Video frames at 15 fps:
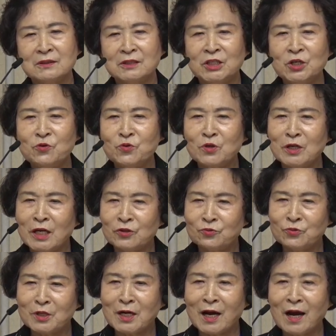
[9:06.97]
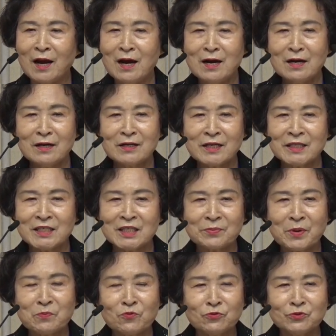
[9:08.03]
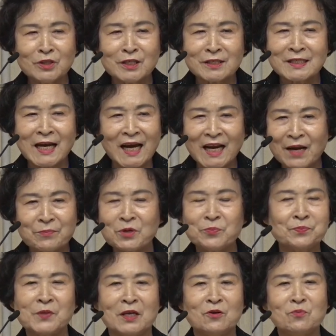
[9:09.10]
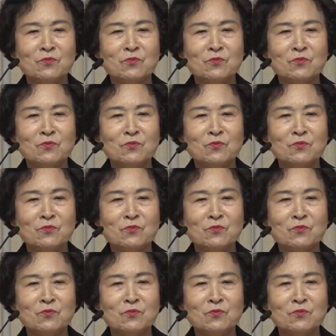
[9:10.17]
지원을 해주니까 어린이집에 묻는 사람이 없대요.